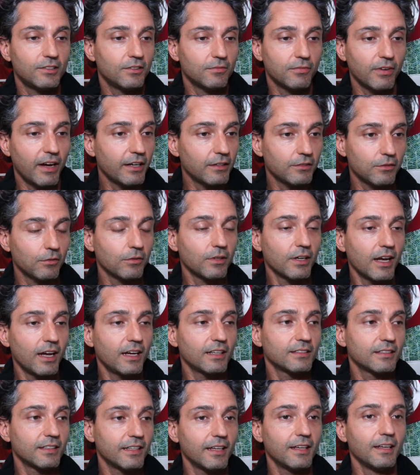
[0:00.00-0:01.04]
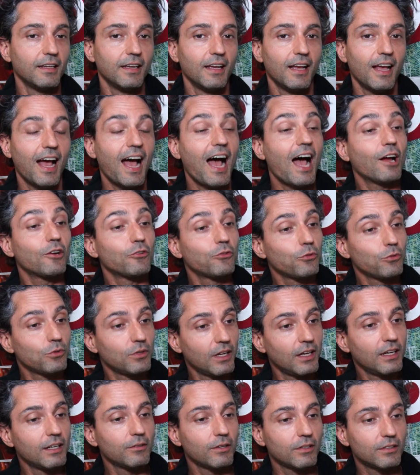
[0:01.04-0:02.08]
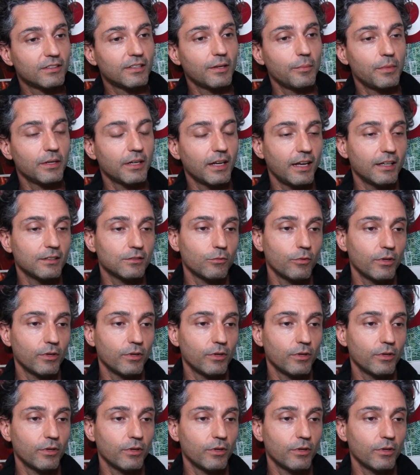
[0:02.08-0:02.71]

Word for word: de vários lugares, né, ajudando a disseminar esse